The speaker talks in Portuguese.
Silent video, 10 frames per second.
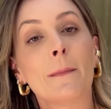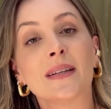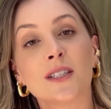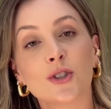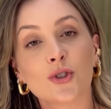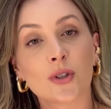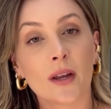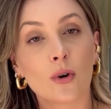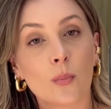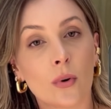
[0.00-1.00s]
mas a gente
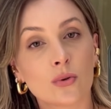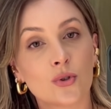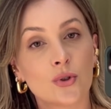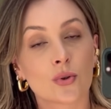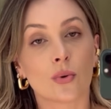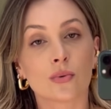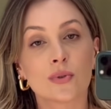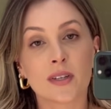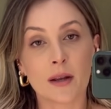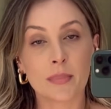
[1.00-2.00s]
tem cupom de desconto
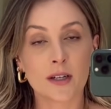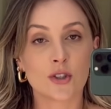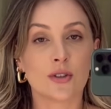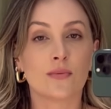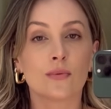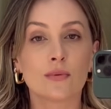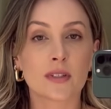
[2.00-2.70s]
sempre ativo no